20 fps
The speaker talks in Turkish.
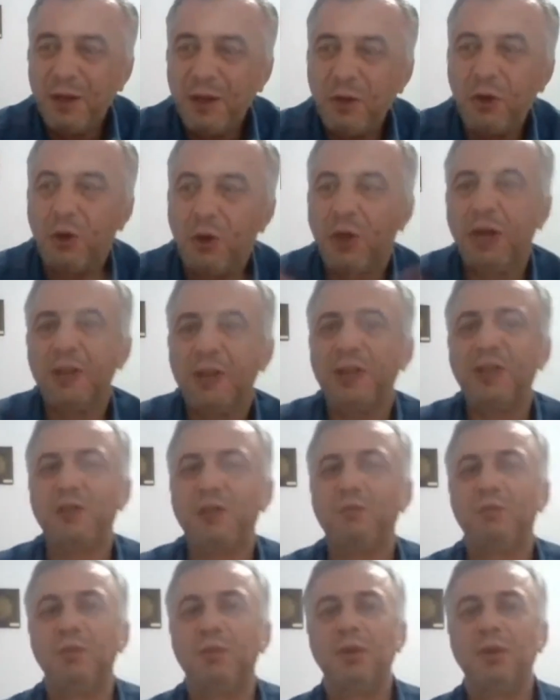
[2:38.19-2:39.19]
yok
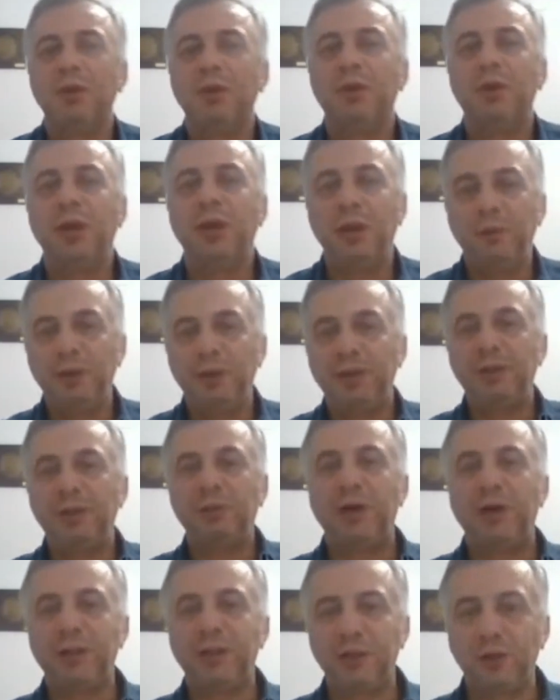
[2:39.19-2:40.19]
kardeşim elbette
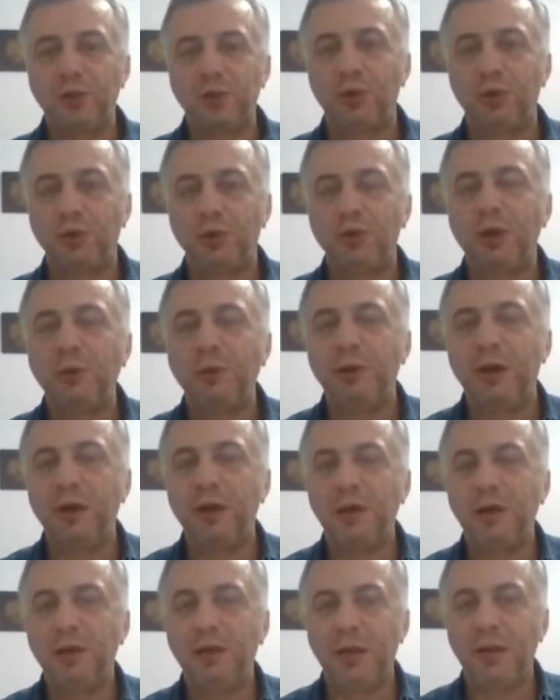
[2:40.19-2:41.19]
bu hadis doğrudur
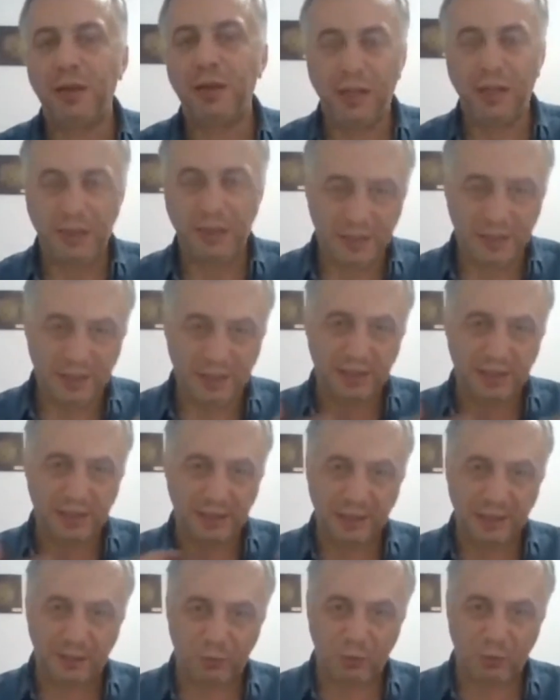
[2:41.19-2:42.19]
ama hani hadis de
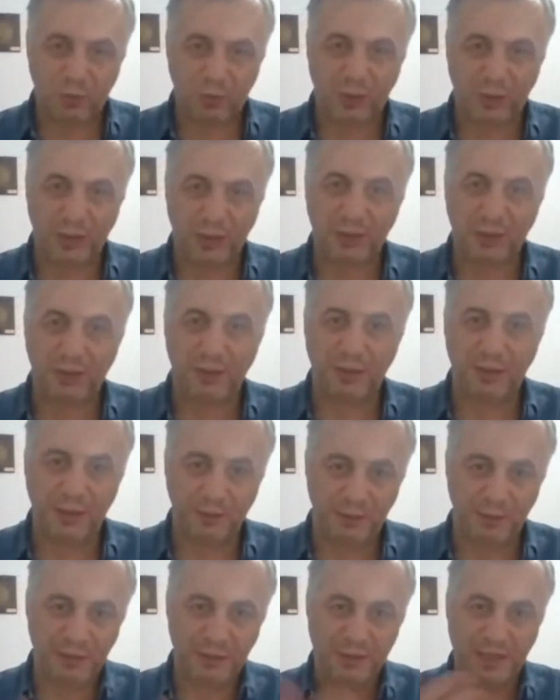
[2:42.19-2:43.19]
reddetmiyor. E,
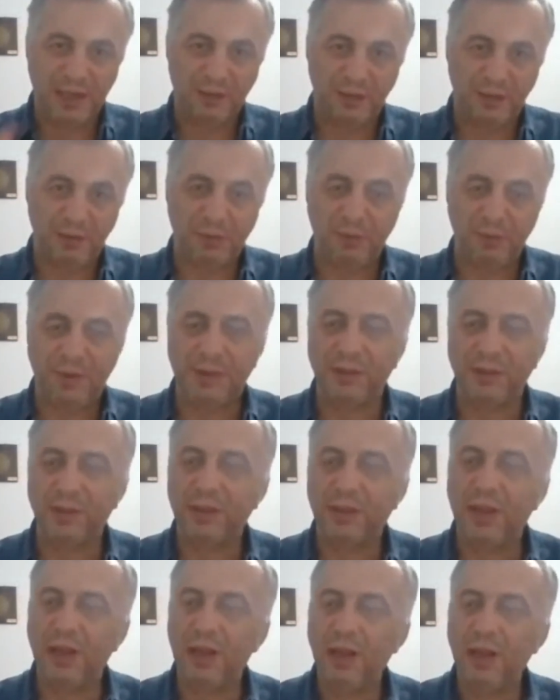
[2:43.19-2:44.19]
hani selefi bir
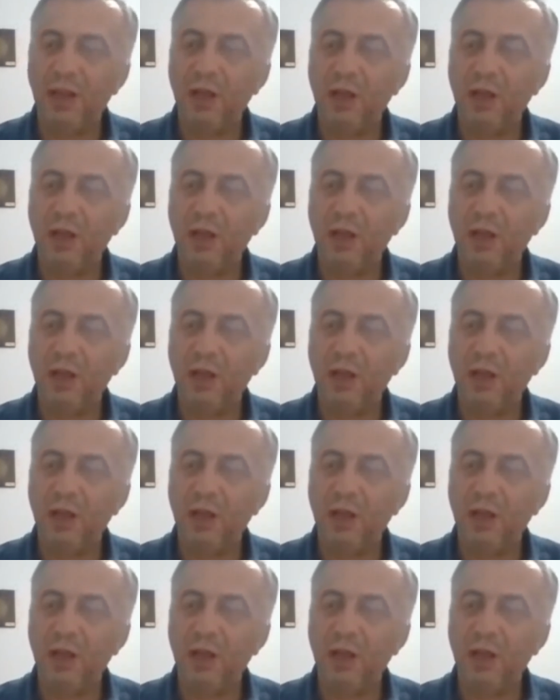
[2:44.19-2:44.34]
mantıkla.